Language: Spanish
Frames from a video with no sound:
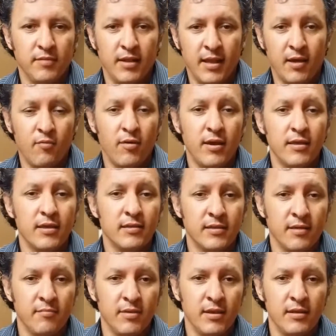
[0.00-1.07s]
agua y
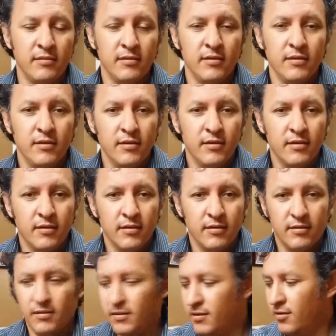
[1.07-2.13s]
también
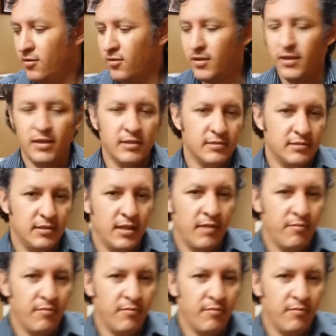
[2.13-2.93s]
lo que es la